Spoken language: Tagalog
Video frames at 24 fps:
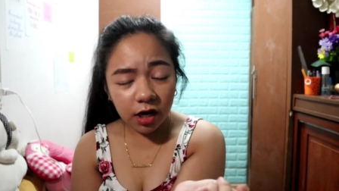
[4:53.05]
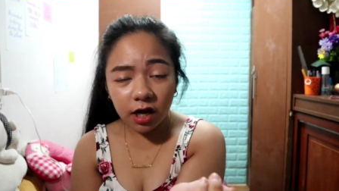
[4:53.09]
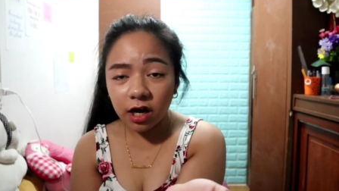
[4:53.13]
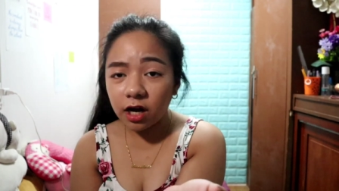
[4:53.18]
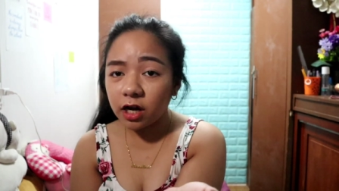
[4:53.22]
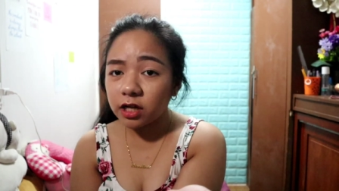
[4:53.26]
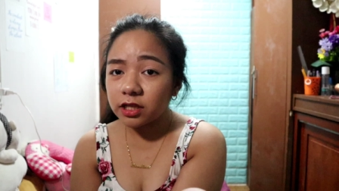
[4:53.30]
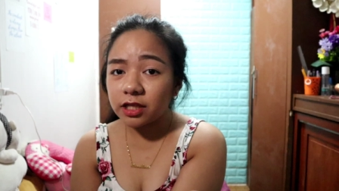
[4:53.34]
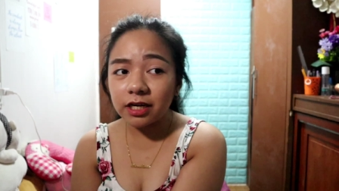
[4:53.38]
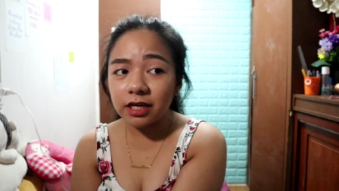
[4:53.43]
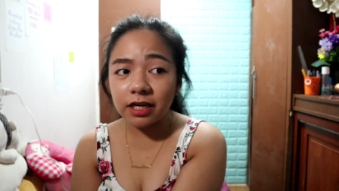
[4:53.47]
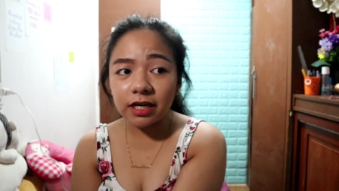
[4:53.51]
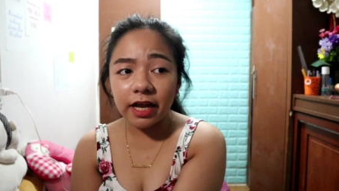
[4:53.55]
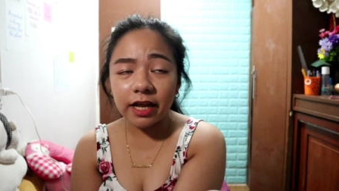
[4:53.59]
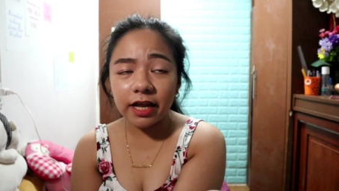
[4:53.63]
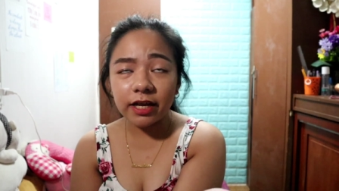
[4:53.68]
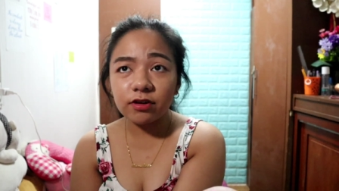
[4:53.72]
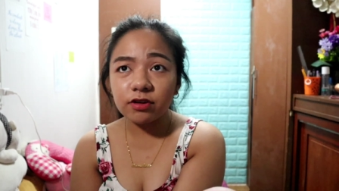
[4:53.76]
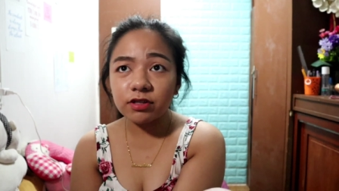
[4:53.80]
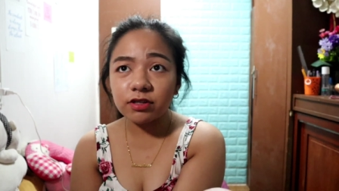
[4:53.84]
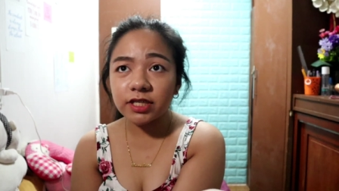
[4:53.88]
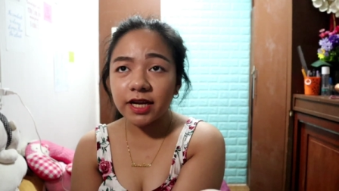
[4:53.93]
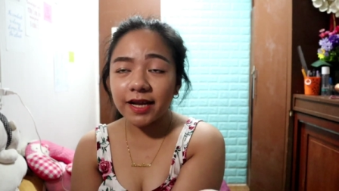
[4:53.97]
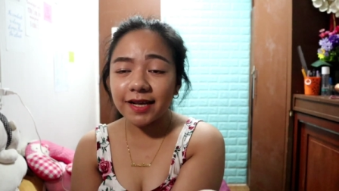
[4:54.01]
uh,
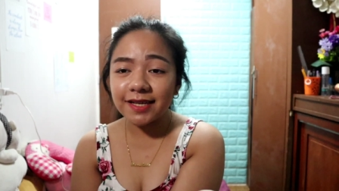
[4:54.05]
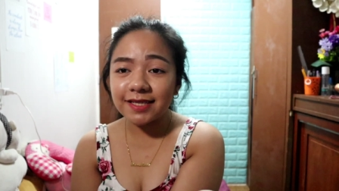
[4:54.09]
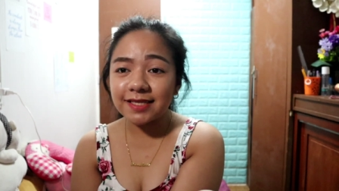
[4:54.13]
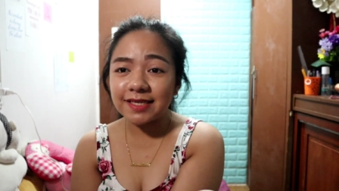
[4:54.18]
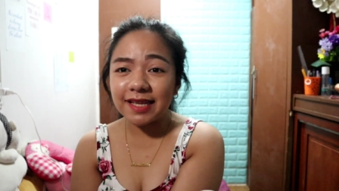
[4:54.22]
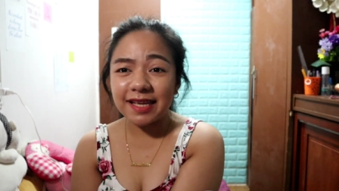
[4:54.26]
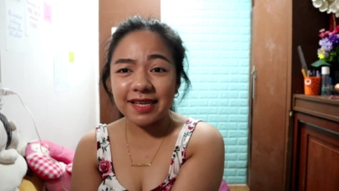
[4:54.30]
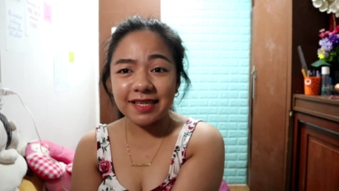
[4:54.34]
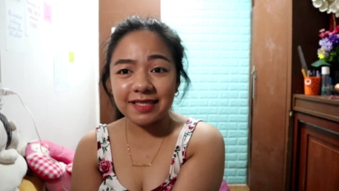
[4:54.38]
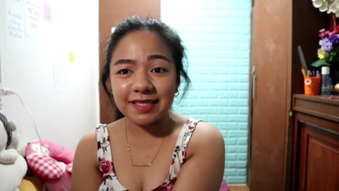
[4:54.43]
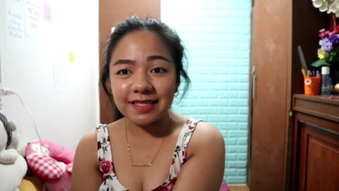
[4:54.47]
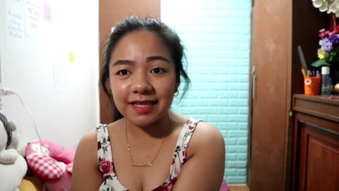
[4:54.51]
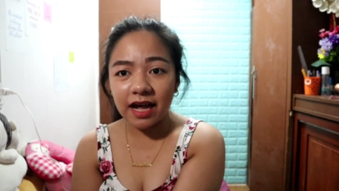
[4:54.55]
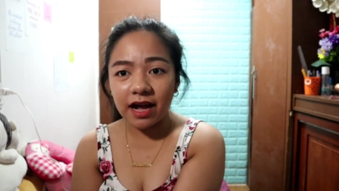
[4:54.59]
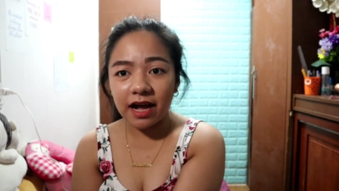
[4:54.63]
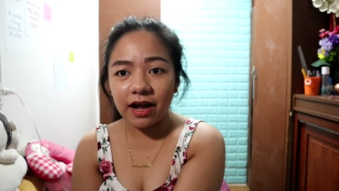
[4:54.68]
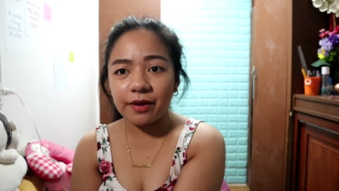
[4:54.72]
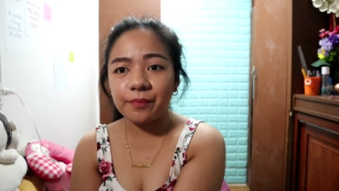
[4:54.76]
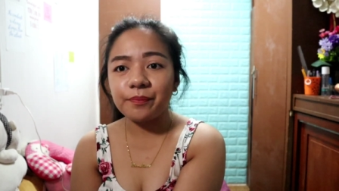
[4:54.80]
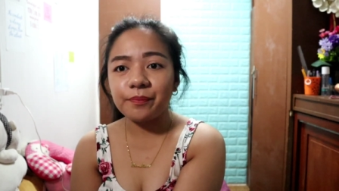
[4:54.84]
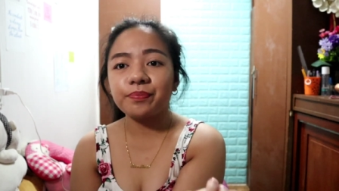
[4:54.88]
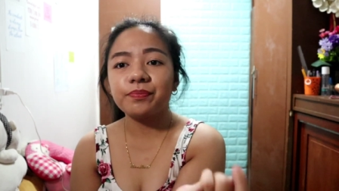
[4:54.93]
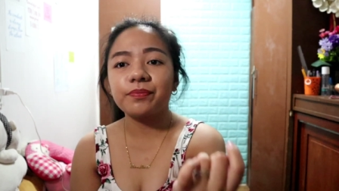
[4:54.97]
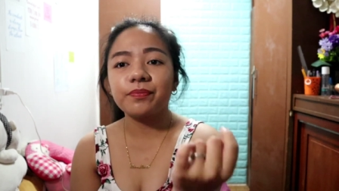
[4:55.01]
trinay ko siya
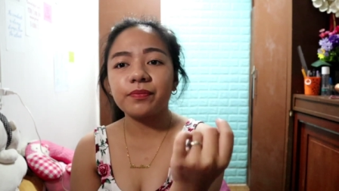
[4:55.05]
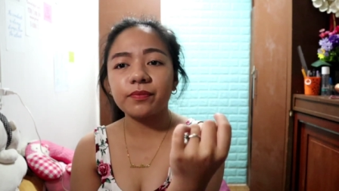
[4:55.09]
isa-isa.